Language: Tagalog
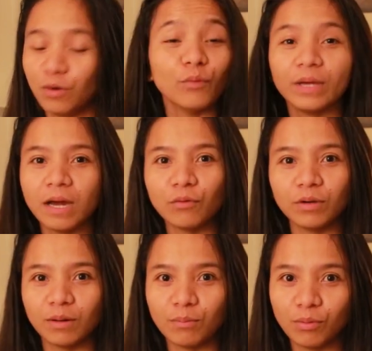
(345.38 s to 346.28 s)
uwi ako
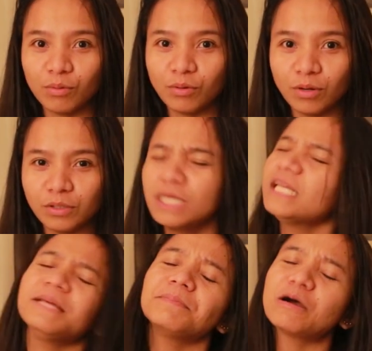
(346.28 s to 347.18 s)
ng Bohol.
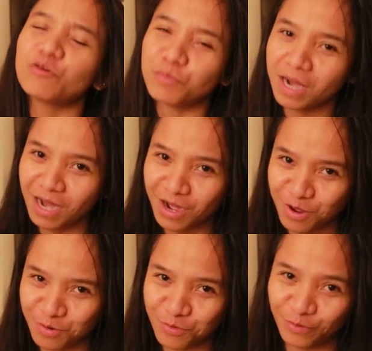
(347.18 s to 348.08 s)
Hindi pa ako
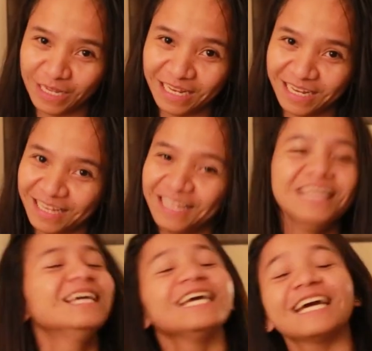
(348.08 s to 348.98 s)
makaka-uwi.
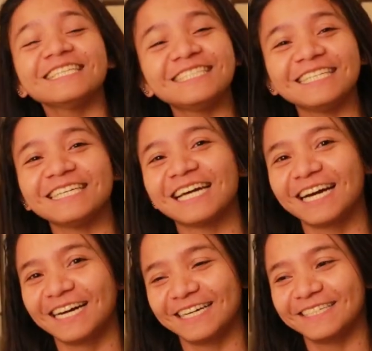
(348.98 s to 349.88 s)
Kasi
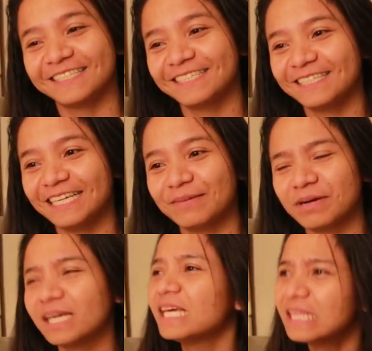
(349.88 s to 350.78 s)
nga,
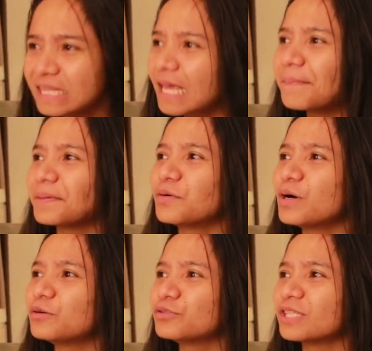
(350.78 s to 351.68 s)
maghihintay pa daw
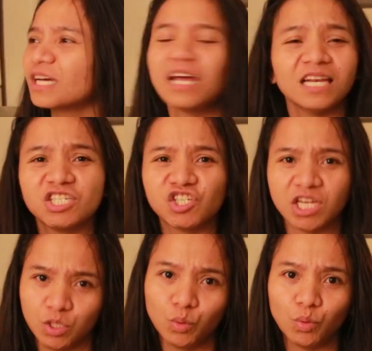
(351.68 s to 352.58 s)
ako sa
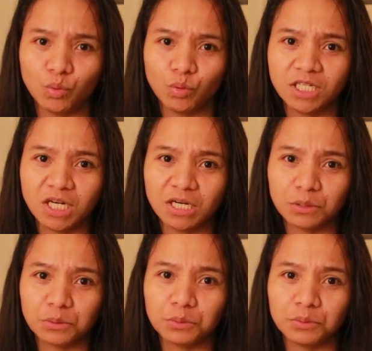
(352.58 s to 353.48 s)
taga-LGU na
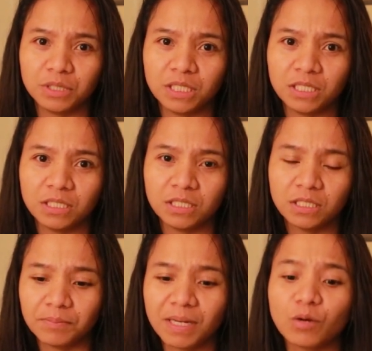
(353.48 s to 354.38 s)
kukunin,
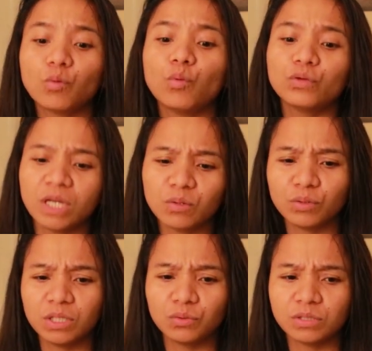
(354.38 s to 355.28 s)
para kukunin
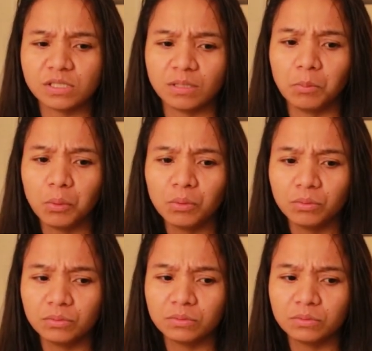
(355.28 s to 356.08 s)
ako dito sa Cebu